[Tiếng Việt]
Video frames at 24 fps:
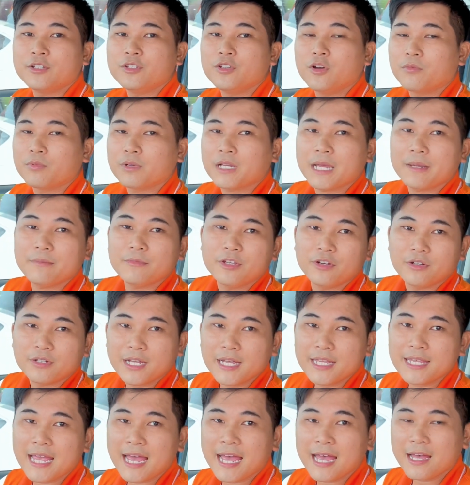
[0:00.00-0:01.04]
dụng kem dưỡng
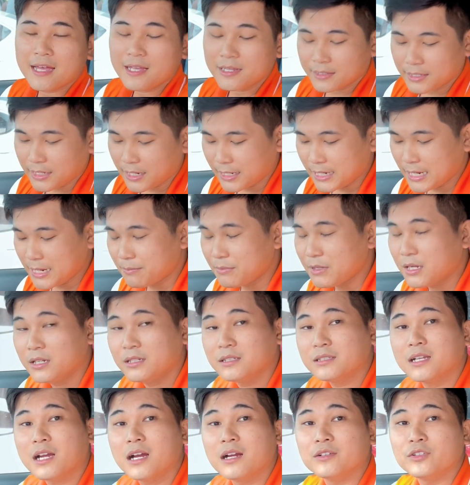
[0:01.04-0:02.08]
ghế da thì anh em
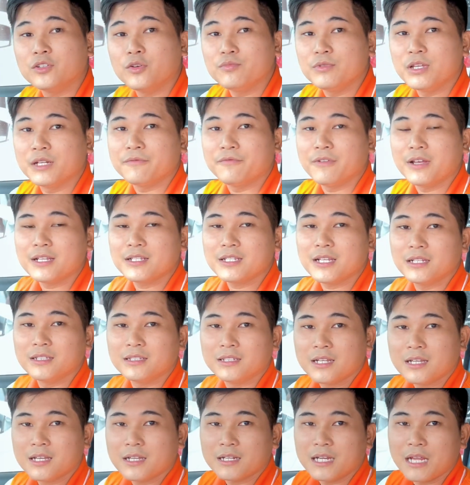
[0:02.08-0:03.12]
nên cần dung dịch vệ sinh
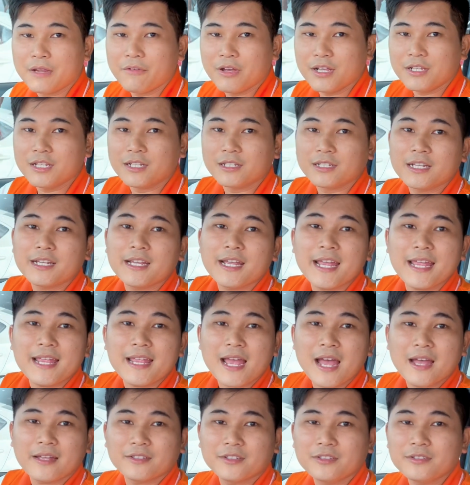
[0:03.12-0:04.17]
để vệ sinh cái ghế
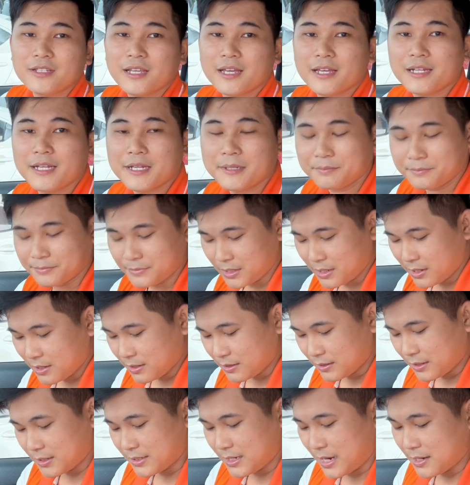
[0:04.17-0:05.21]
da trước nha anh em
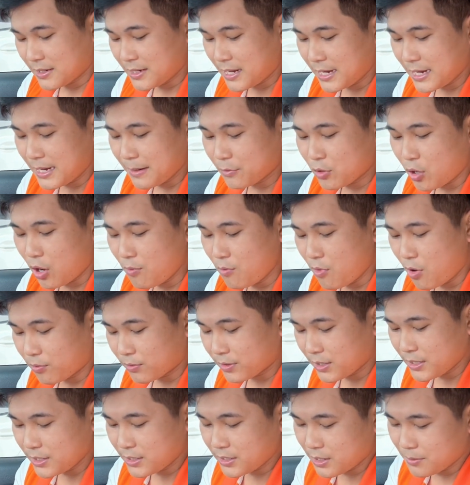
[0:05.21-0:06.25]
thì sẵn đây em có một
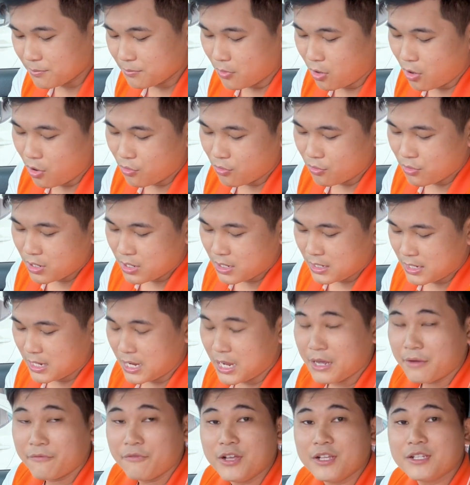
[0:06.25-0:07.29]
cái combo
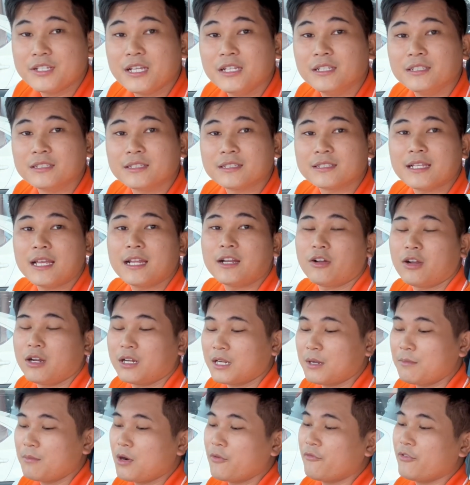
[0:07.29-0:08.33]
à, vệ sinh đây gọi là
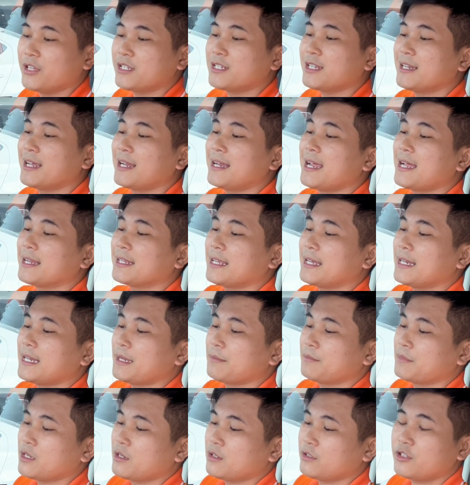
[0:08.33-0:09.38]
combo vệ sinh đa năng nha anh
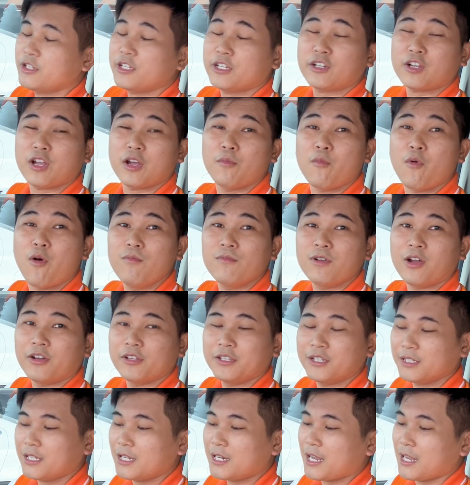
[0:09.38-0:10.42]
em nó sẽ có bốn loại
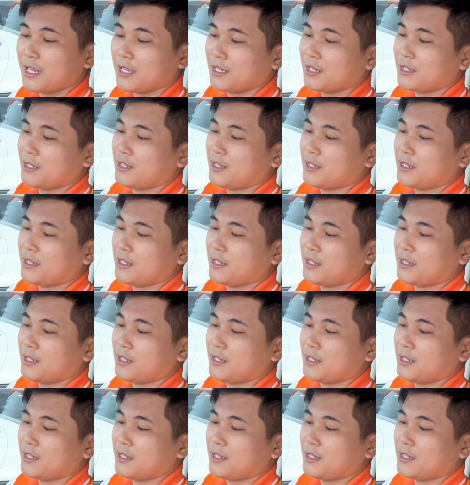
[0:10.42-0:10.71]
như thế này